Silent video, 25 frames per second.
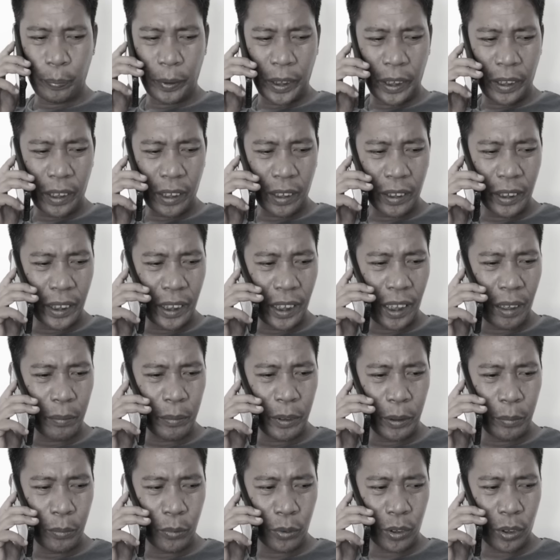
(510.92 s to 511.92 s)
Yung perang
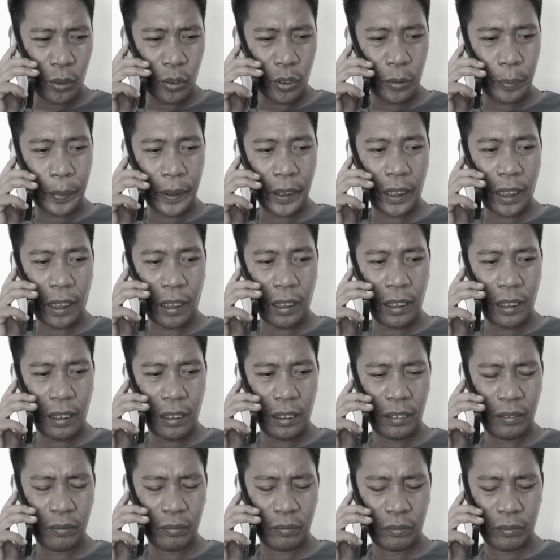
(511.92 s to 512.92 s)
ginamit mo sa ospital,
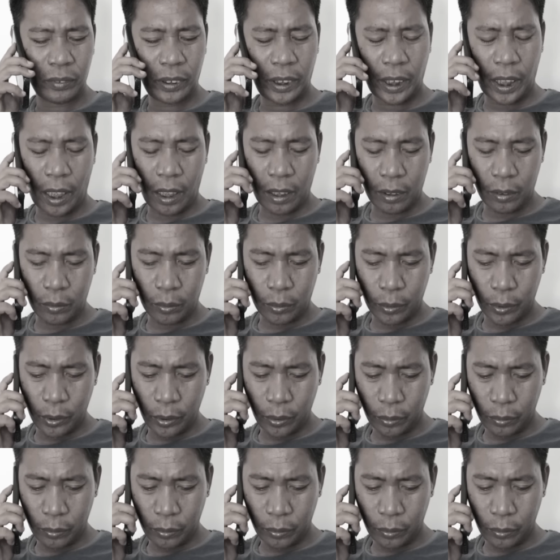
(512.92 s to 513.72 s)
ninakaw ko